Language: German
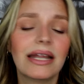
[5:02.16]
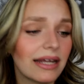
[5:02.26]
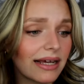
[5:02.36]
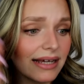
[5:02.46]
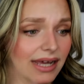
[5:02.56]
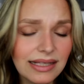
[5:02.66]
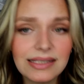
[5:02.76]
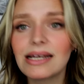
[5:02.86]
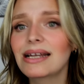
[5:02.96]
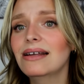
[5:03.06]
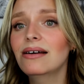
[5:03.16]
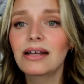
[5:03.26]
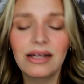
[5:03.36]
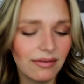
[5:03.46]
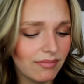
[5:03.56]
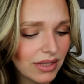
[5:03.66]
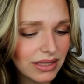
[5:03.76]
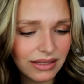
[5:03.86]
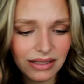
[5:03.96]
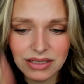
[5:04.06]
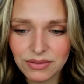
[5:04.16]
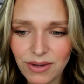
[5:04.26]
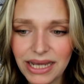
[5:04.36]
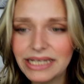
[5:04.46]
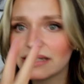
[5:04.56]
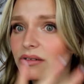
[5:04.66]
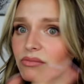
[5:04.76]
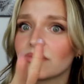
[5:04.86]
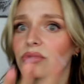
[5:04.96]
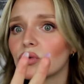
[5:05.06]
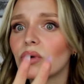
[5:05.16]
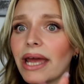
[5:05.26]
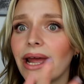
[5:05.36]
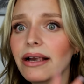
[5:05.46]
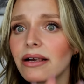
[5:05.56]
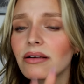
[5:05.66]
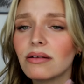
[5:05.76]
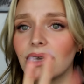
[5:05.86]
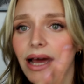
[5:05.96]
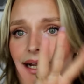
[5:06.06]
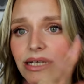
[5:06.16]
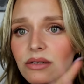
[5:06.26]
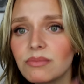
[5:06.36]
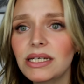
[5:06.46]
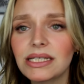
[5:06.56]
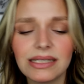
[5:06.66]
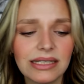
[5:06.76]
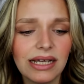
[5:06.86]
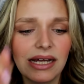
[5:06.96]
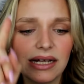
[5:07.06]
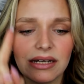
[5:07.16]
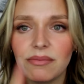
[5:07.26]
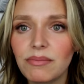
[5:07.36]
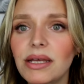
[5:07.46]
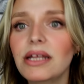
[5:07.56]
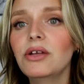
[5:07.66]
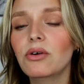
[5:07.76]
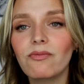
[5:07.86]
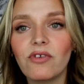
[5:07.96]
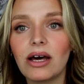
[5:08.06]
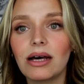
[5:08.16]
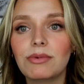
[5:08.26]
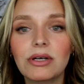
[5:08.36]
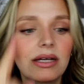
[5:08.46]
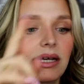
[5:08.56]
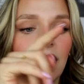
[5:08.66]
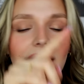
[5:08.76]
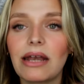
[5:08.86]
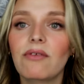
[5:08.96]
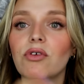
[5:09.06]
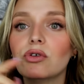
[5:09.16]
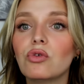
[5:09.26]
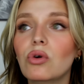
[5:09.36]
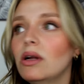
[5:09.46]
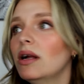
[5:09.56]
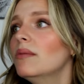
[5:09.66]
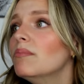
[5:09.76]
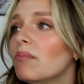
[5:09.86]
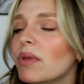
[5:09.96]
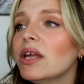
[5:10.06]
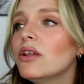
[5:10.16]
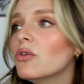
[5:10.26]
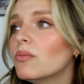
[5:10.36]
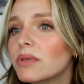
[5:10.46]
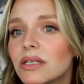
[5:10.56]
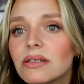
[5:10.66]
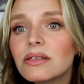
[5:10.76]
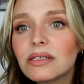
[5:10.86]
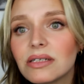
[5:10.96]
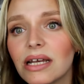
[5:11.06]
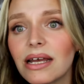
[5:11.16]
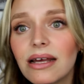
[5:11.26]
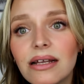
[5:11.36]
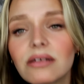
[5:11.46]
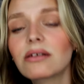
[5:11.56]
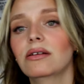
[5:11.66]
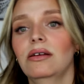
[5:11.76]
Eine ganz helle, eine zweit, so hell light mäßig, eine Medium-Farbe, eine für so medium tan